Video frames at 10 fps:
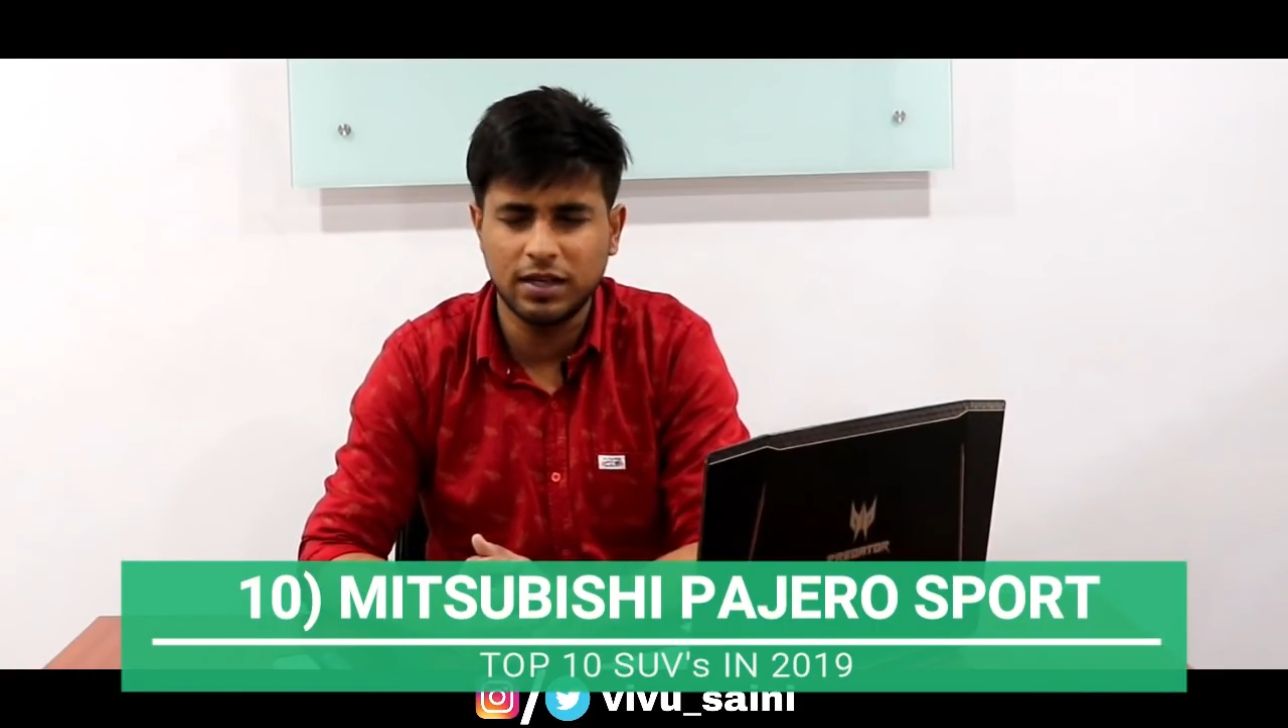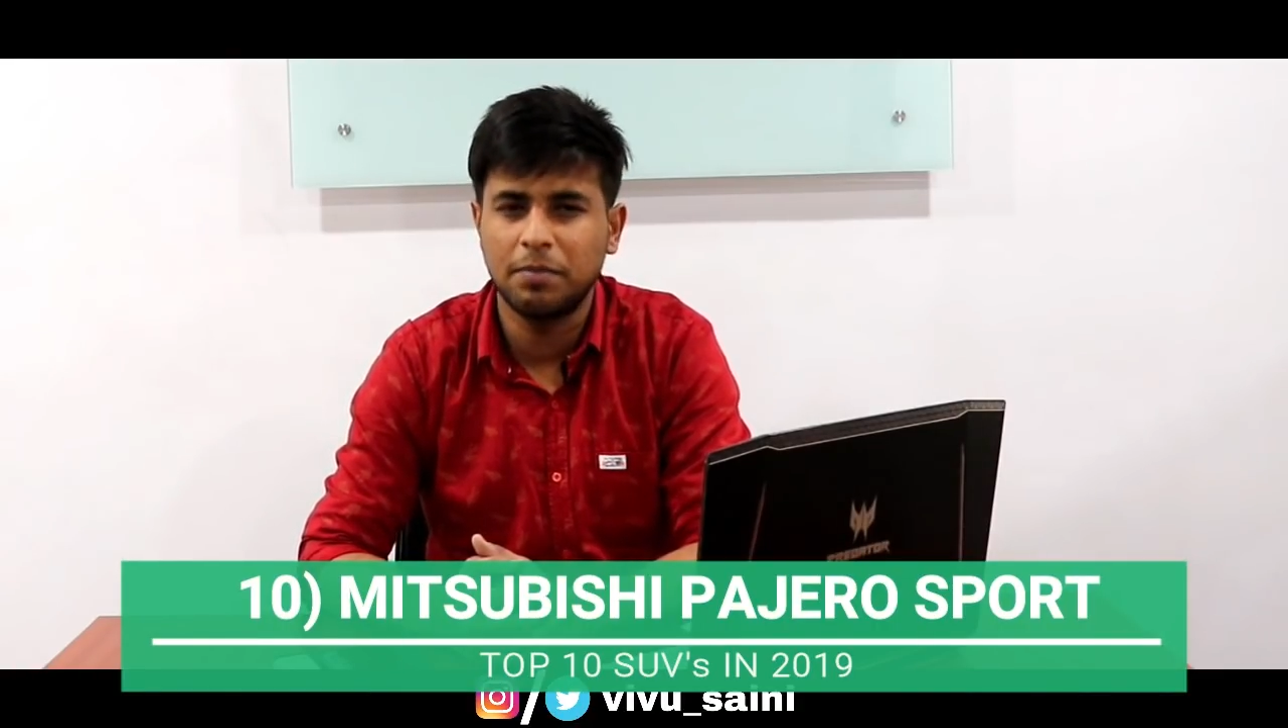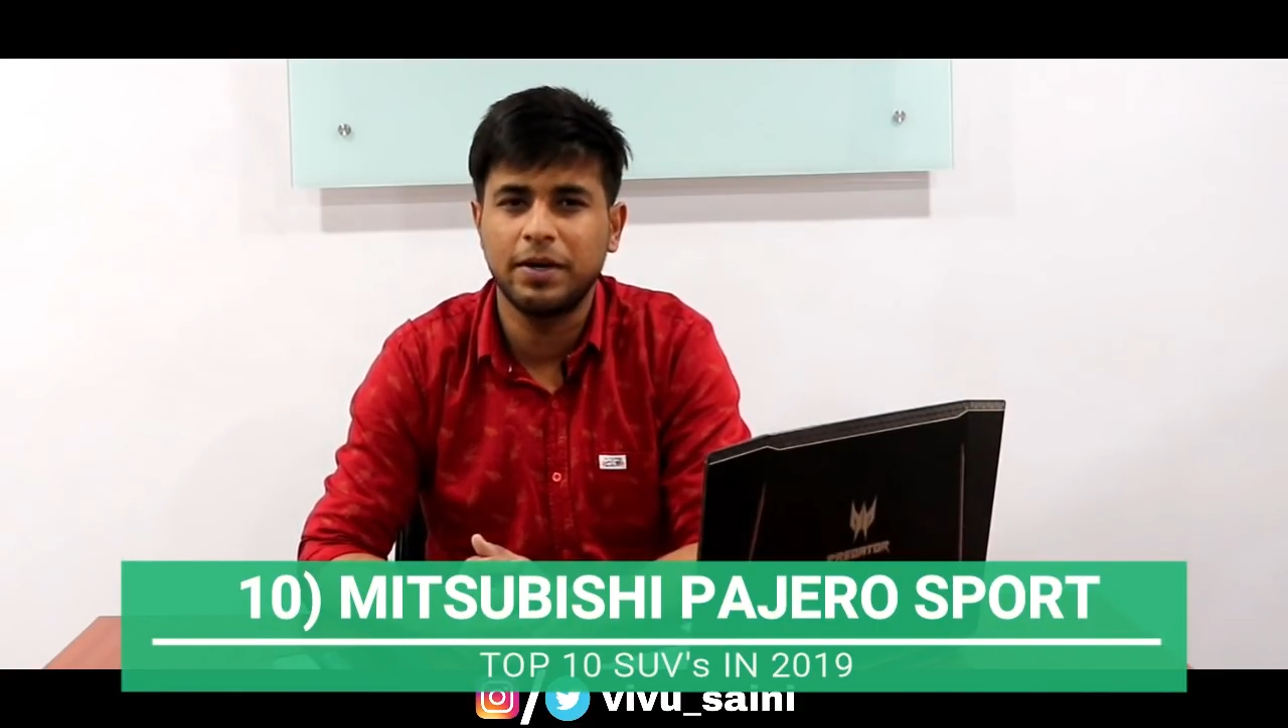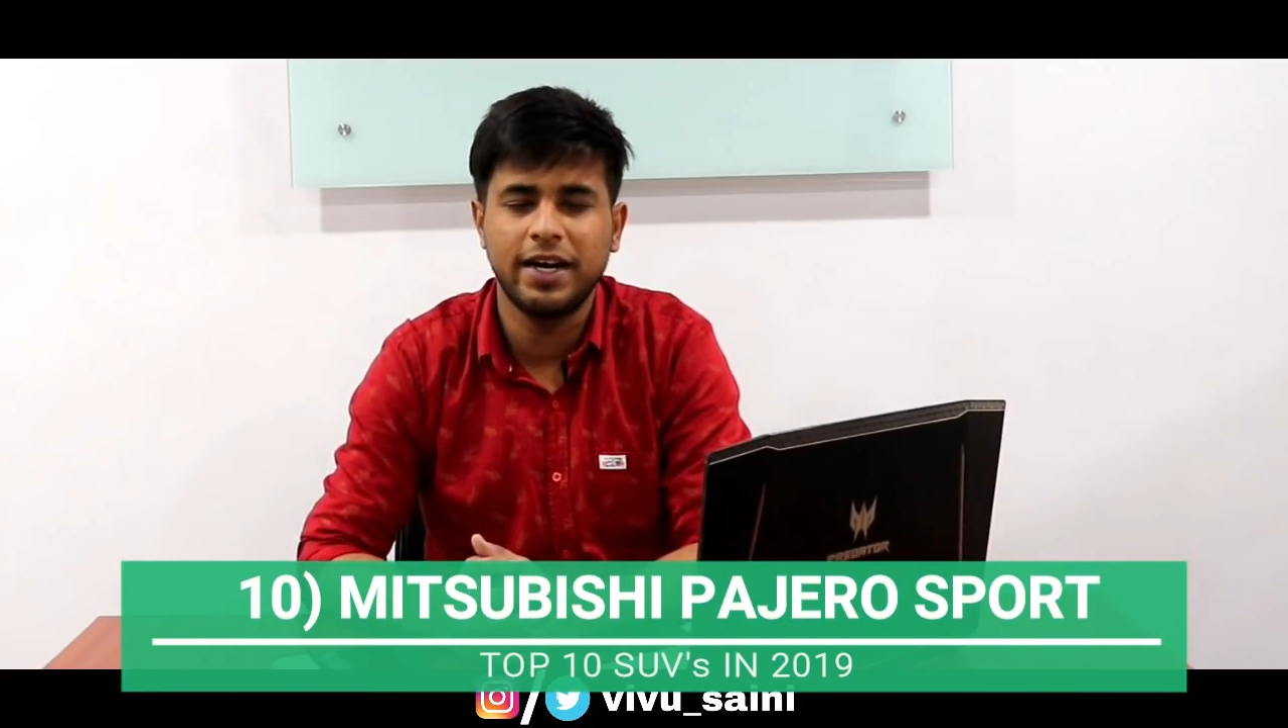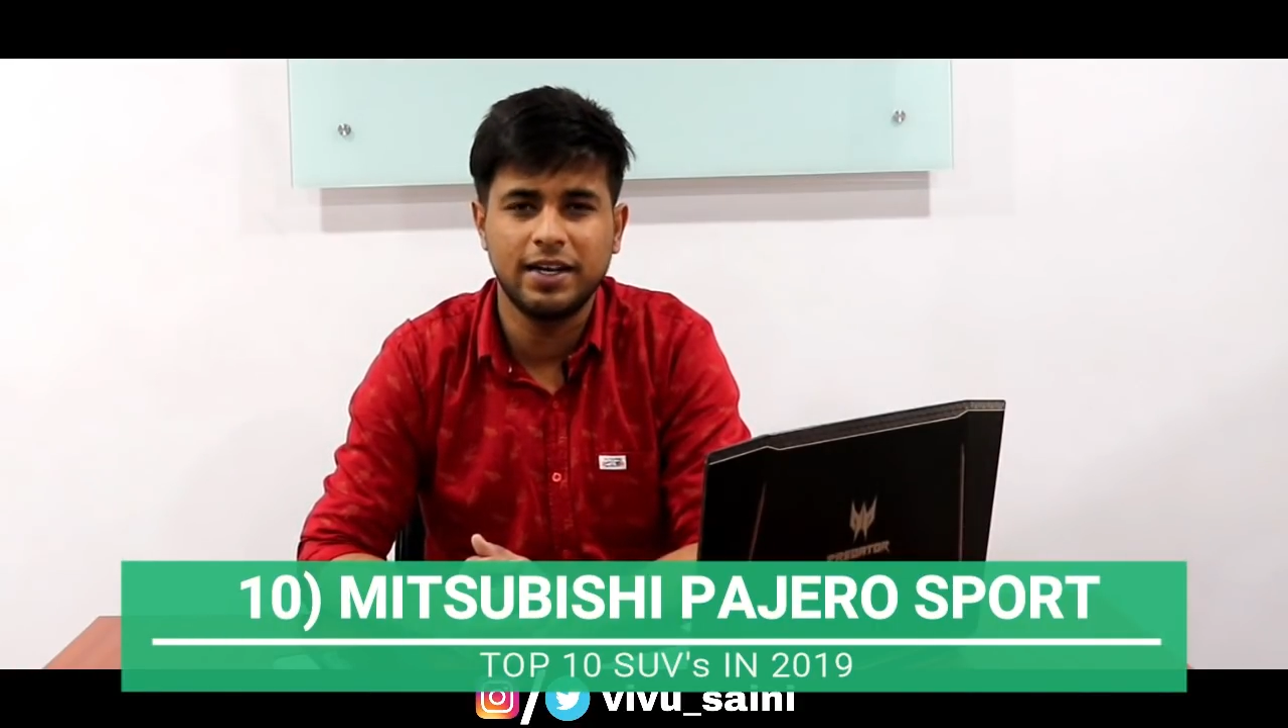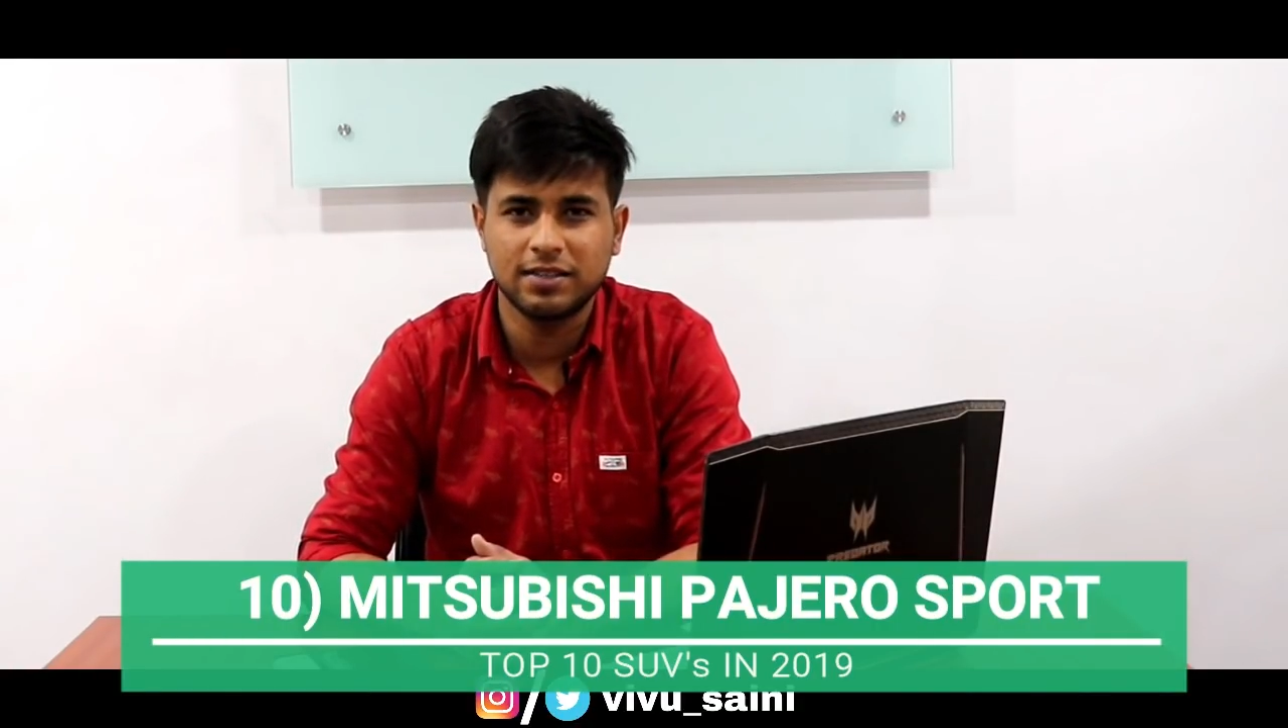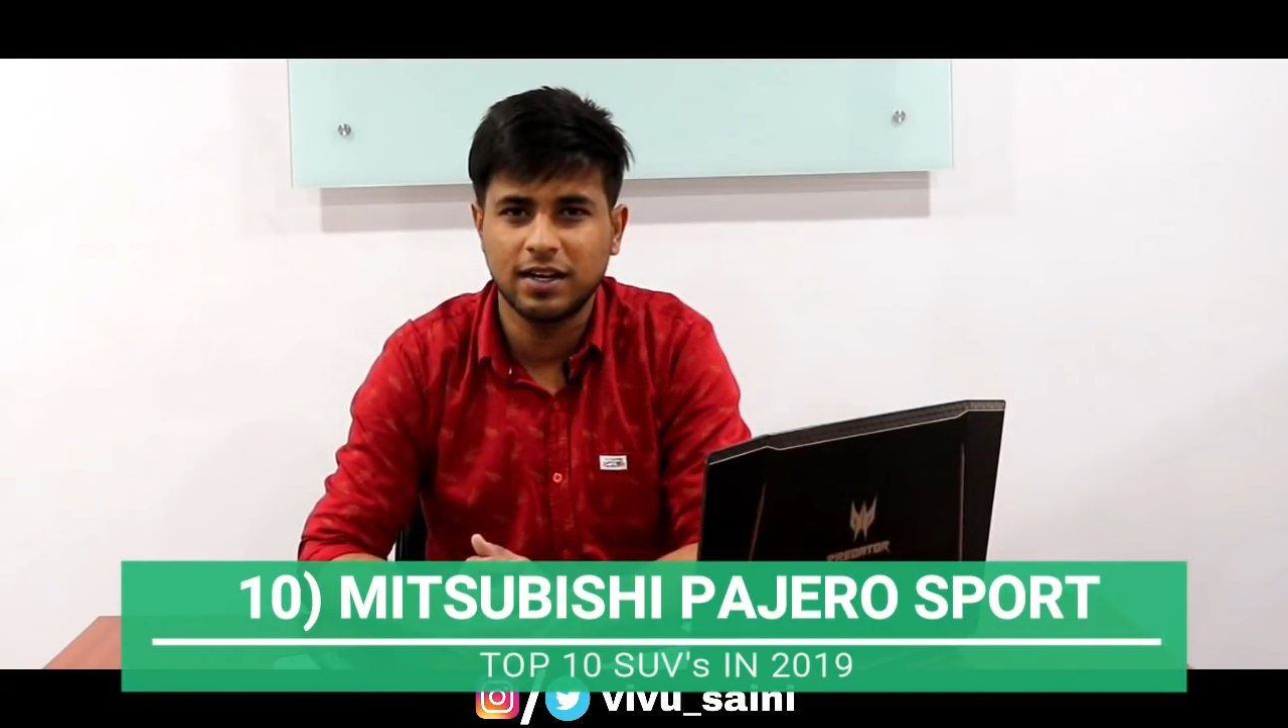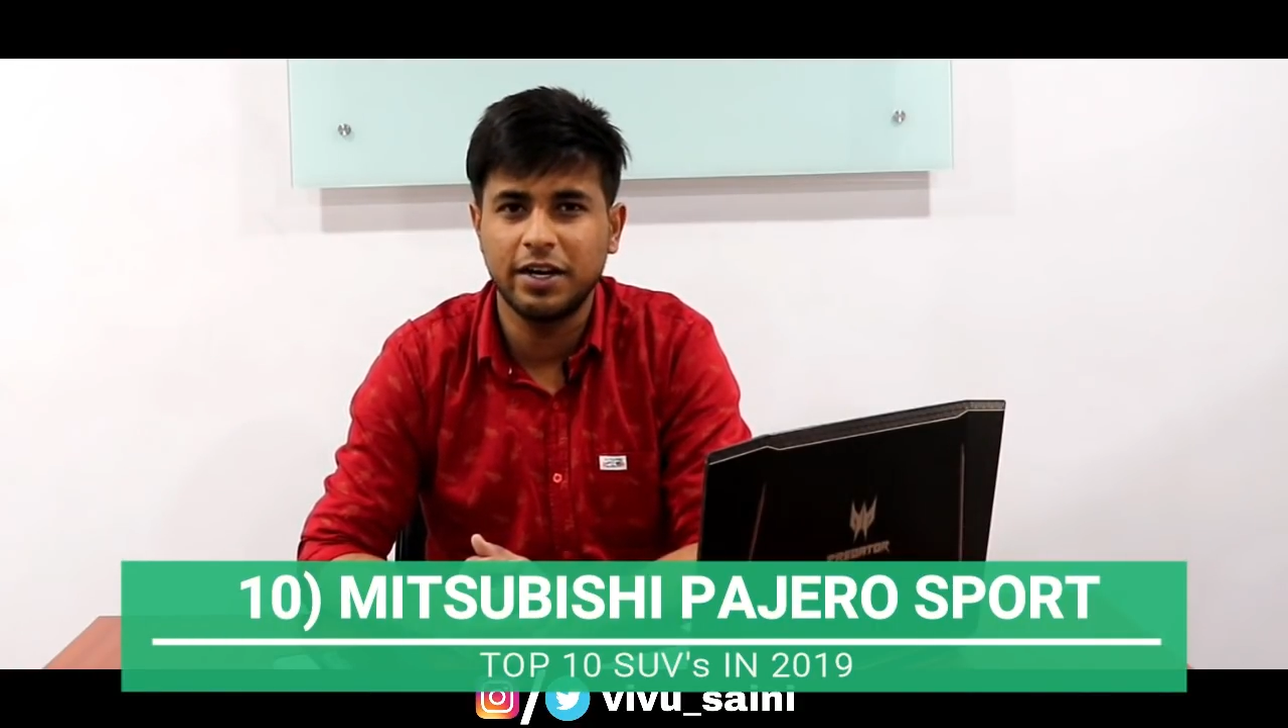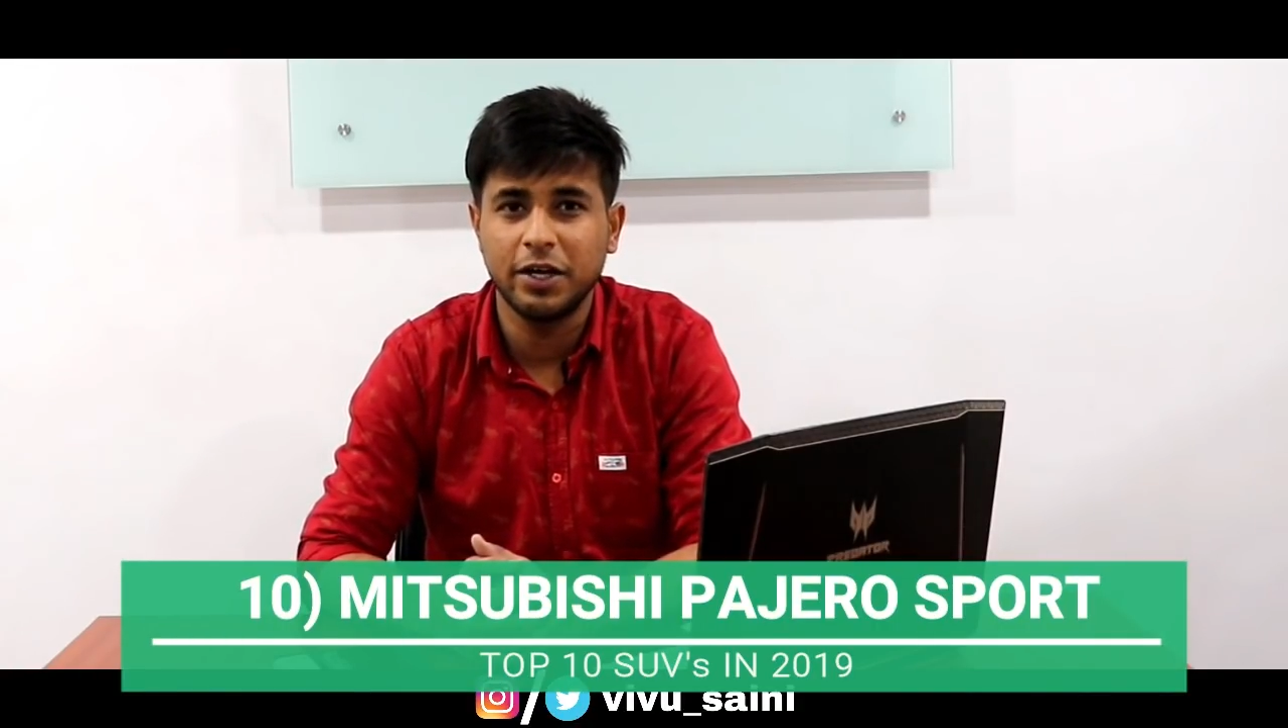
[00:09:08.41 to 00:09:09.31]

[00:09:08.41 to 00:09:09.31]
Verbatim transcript: से अपडेट इसका